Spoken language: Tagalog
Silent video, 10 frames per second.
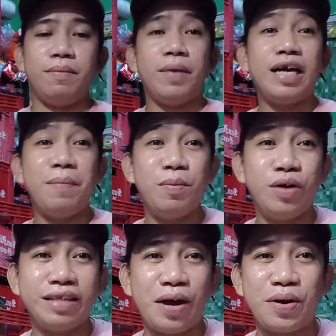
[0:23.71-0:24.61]
Magkape
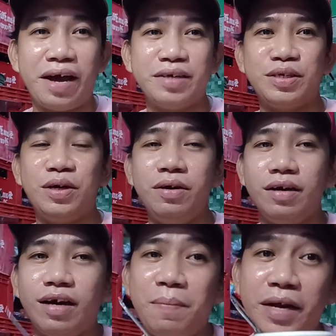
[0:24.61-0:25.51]
muna tayo guys, no?
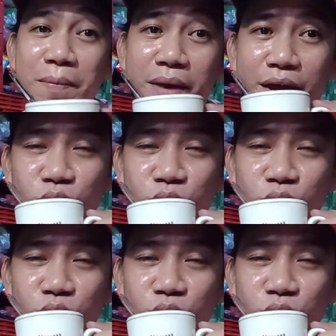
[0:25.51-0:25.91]
Kape-kape.